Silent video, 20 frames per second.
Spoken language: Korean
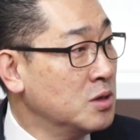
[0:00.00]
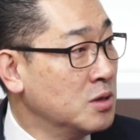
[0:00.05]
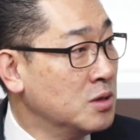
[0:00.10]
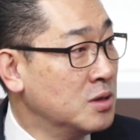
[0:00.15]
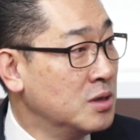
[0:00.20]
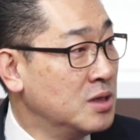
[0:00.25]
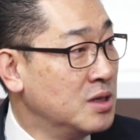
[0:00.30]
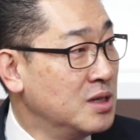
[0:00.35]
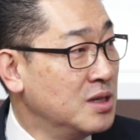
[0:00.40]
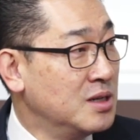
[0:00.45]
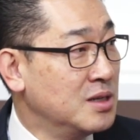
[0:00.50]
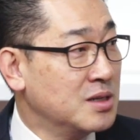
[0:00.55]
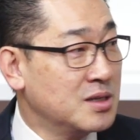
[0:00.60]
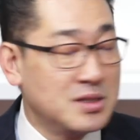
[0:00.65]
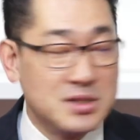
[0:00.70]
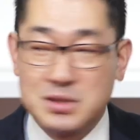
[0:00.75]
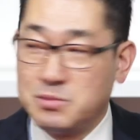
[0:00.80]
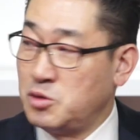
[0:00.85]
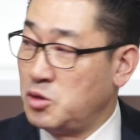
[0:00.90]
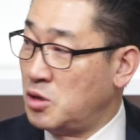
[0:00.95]
네.
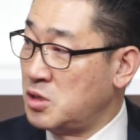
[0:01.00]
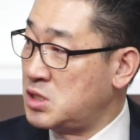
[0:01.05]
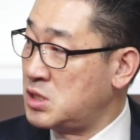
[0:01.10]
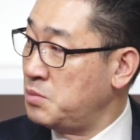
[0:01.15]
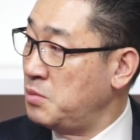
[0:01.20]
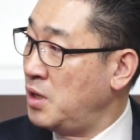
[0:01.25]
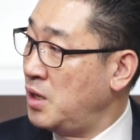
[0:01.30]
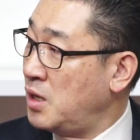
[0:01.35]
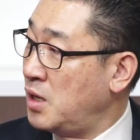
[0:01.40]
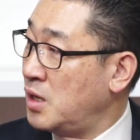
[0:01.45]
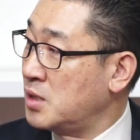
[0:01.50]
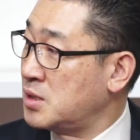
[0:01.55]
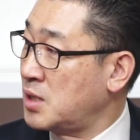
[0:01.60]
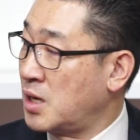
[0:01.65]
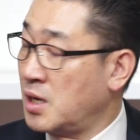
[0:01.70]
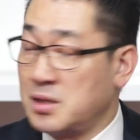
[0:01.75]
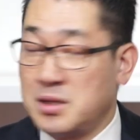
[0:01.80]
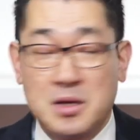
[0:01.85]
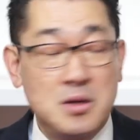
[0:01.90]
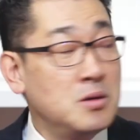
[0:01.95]
그래서 뭐 열심히 해라
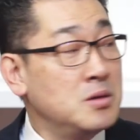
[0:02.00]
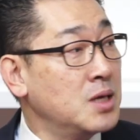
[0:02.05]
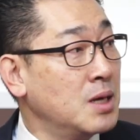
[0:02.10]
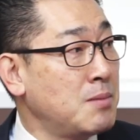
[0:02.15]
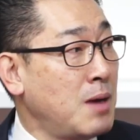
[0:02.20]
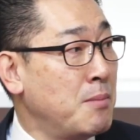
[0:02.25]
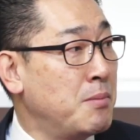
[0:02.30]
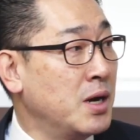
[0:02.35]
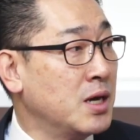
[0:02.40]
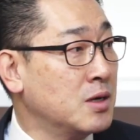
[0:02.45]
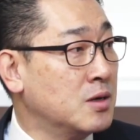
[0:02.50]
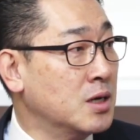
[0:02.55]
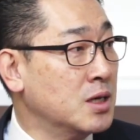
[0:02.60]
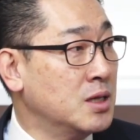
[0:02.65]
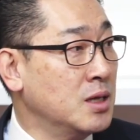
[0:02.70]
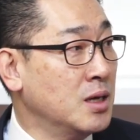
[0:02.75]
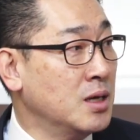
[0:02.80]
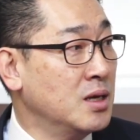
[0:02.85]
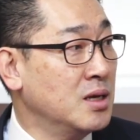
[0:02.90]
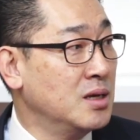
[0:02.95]
잘한다 이런 얘기만 안 팔릴 것
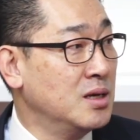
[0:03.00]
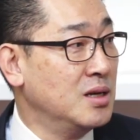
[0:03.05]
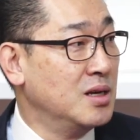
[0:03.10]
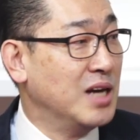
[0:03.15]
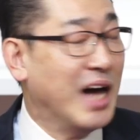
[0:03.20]
같아. 음.